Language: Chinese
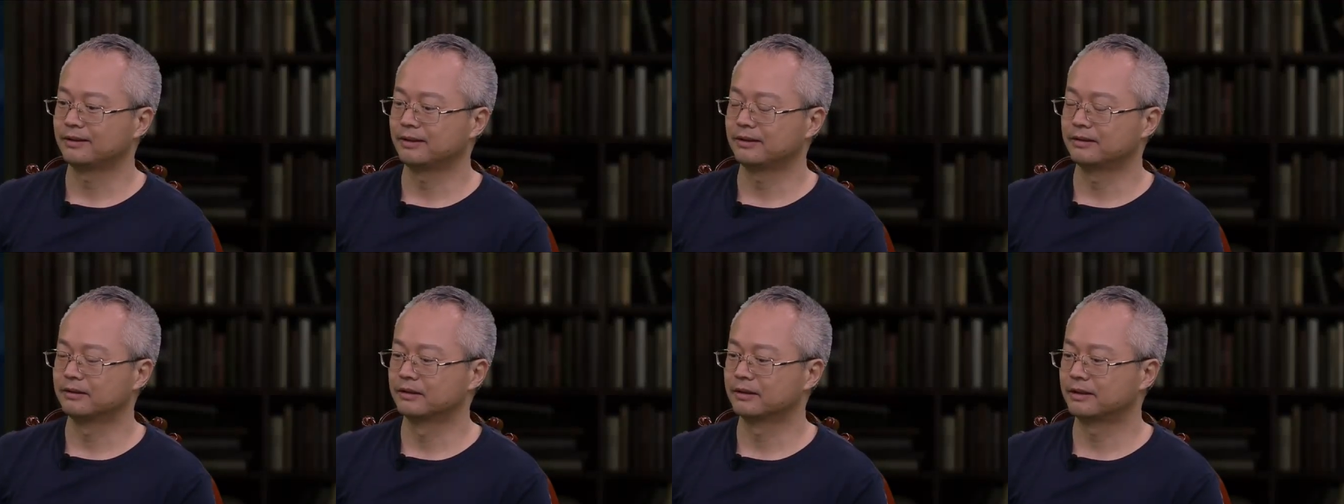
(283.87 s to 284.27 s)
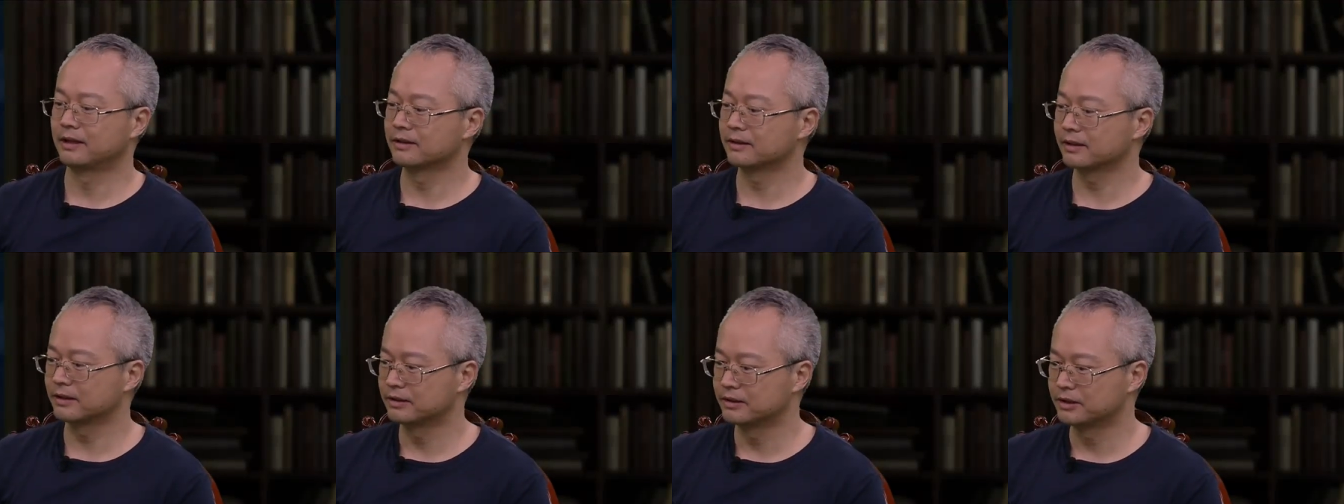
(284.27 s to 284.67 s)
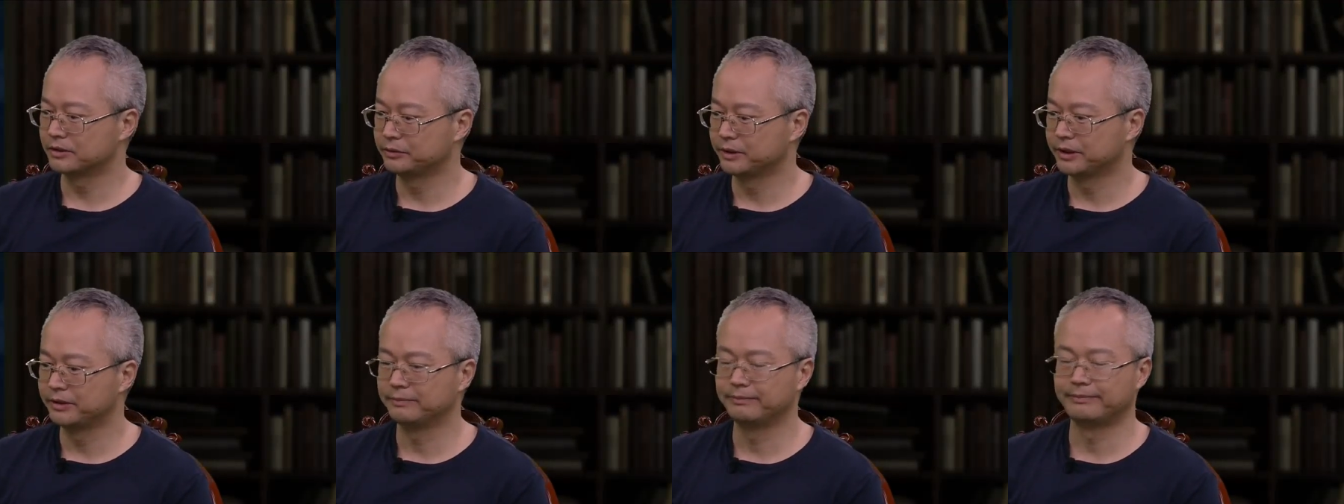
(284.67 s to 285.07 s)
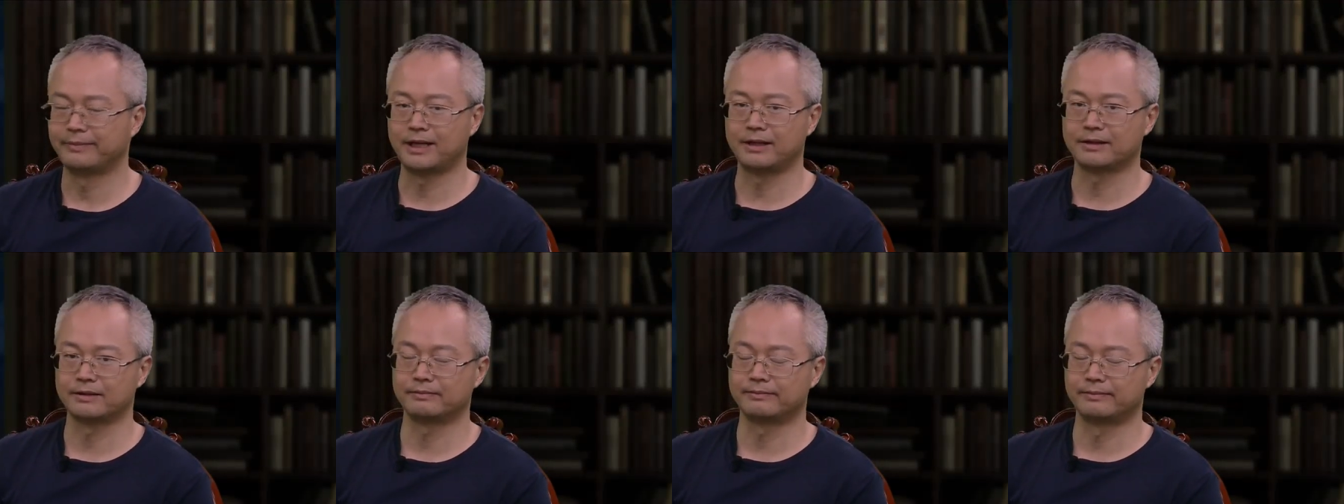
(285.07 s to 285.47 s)
呃，刚才这位
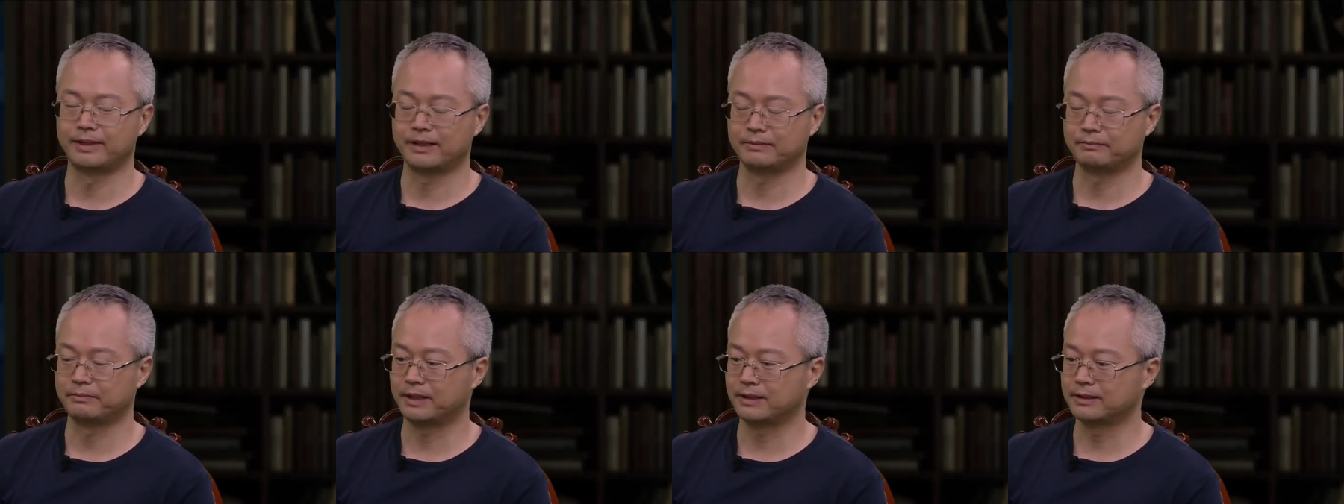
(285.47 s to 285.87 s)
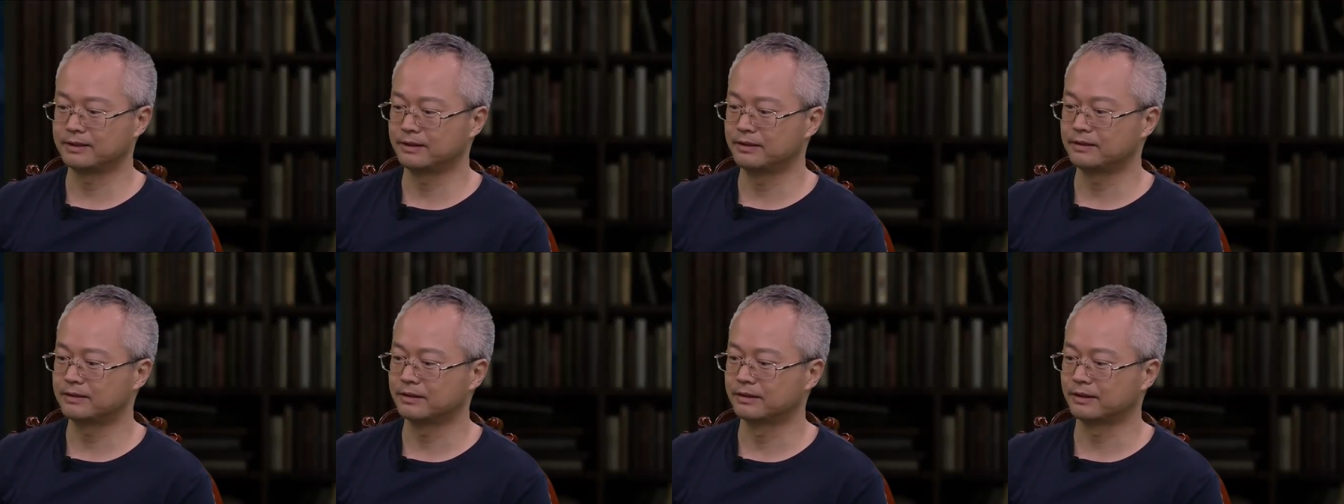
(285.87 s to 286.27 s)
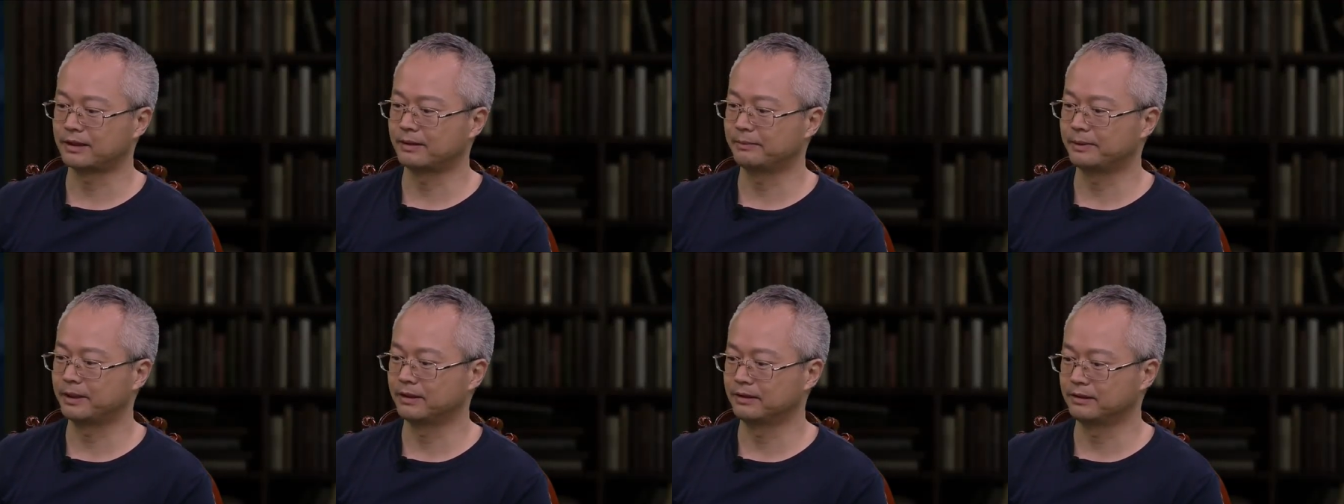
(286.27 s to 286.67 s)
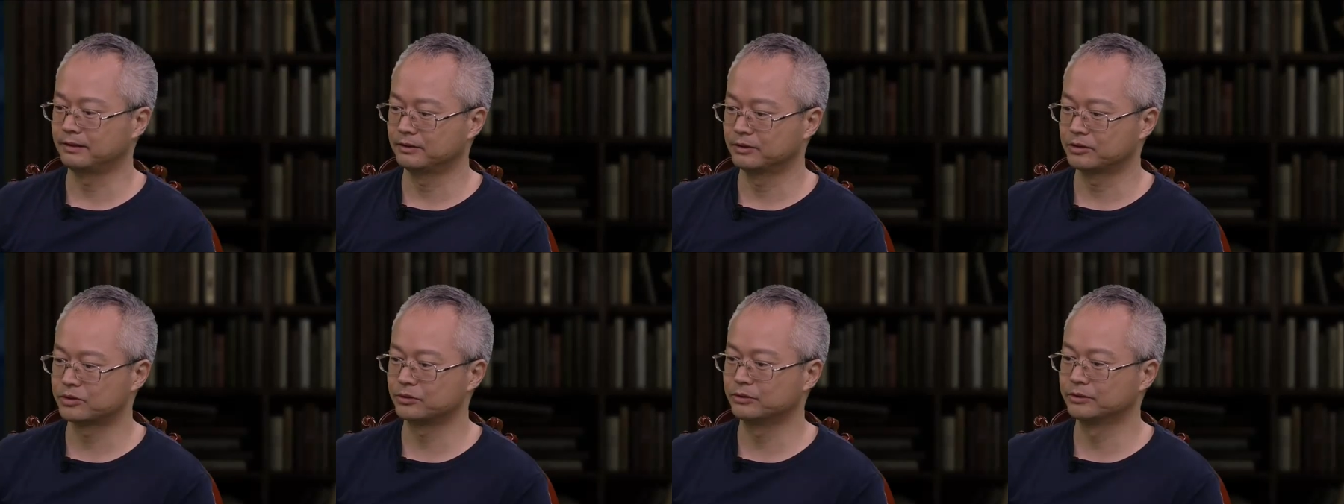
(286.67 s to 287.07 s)
马马马先生他把
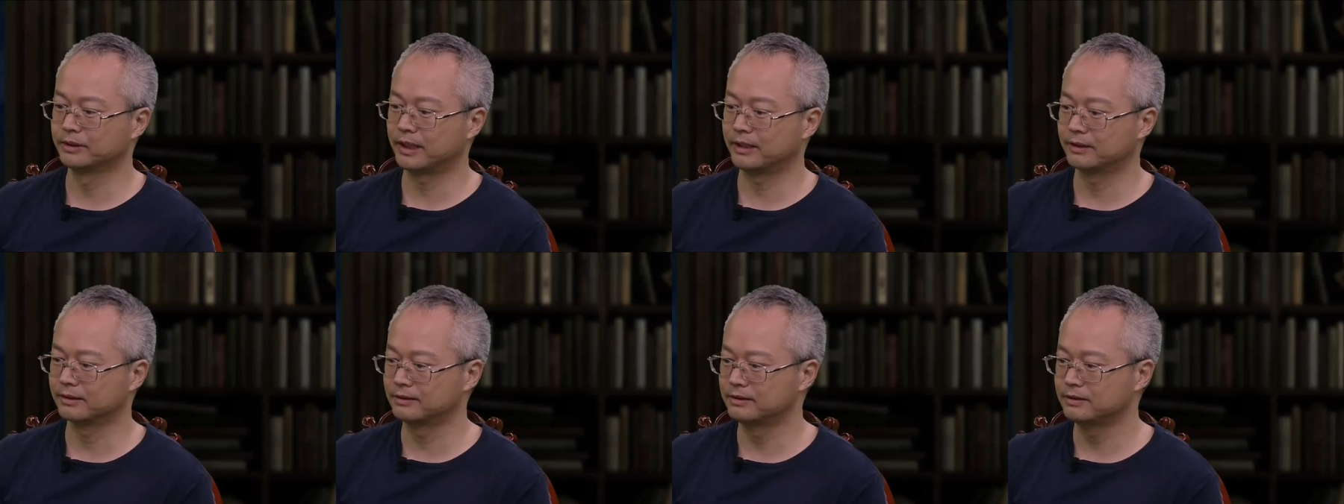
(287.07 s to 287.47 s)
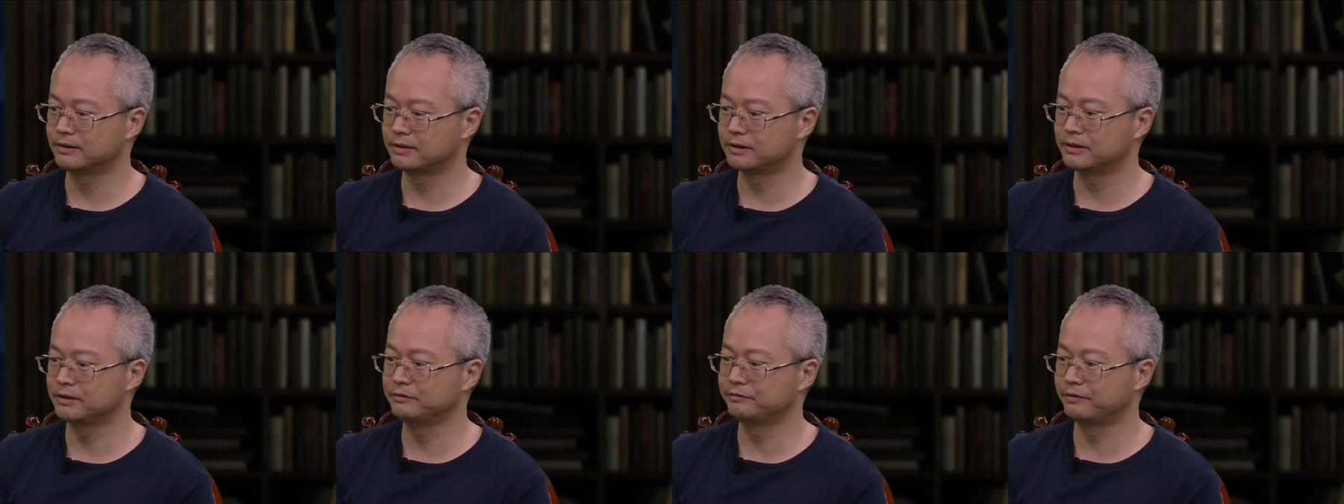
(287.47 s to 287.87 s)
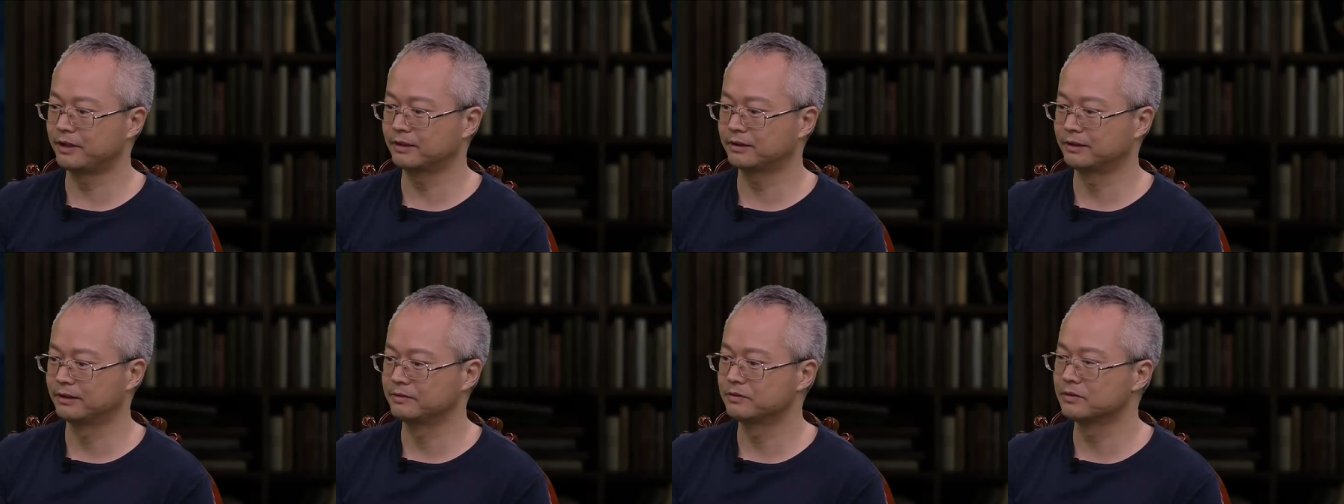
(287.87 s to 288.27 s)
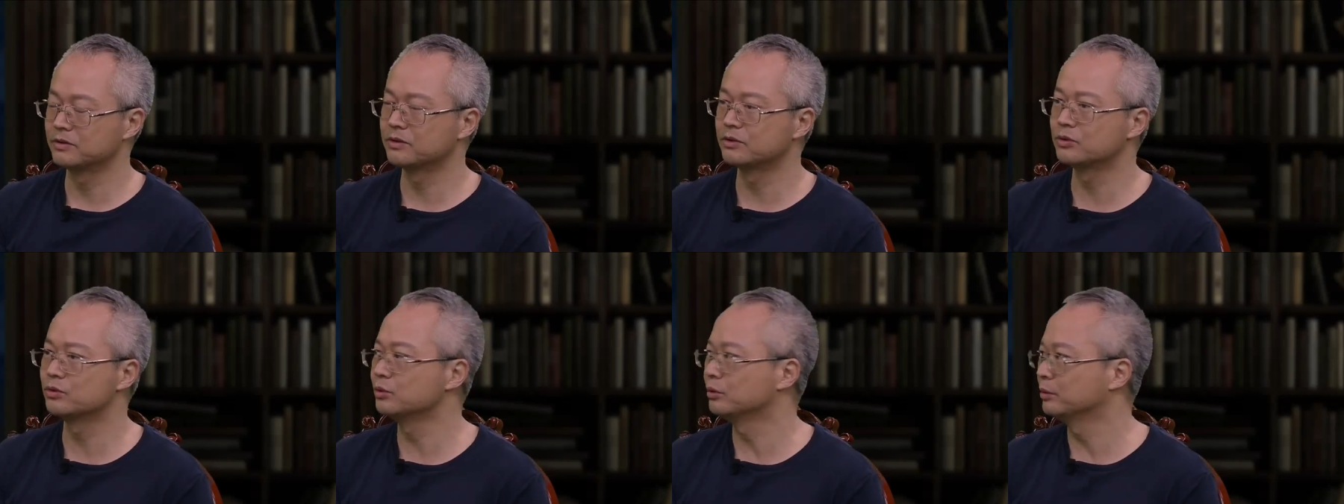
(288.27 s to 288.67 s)
那个宋代跟西方人
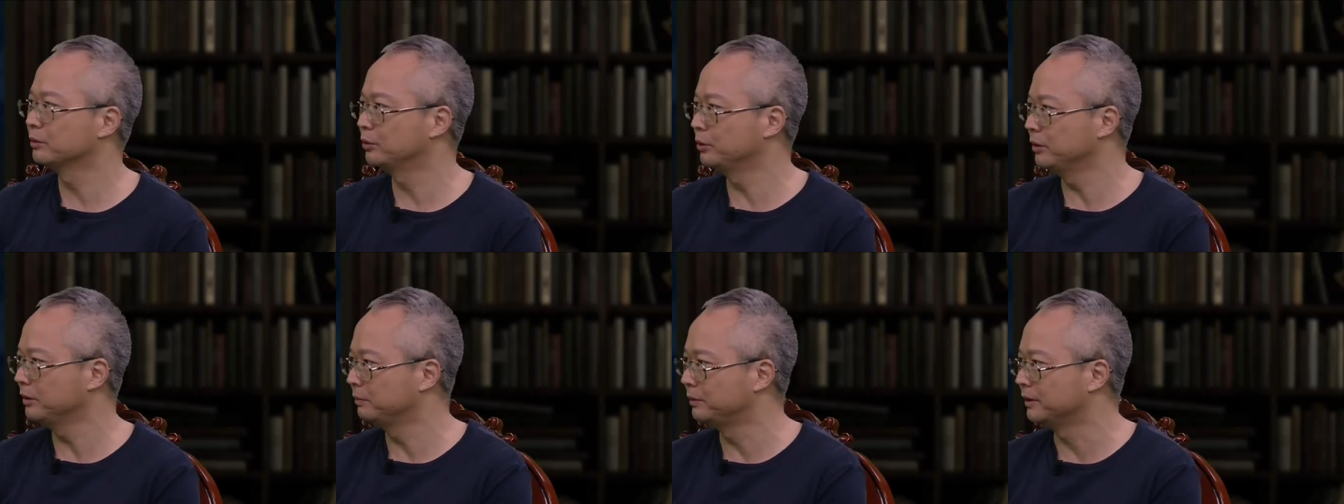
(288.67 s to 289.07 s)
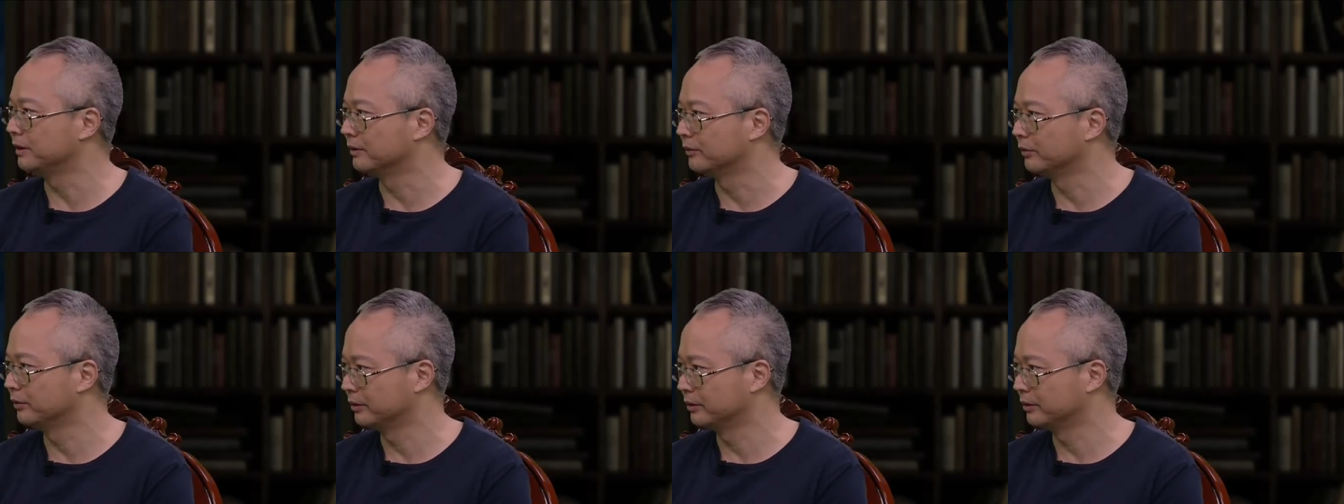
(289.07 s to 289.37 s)
做对比，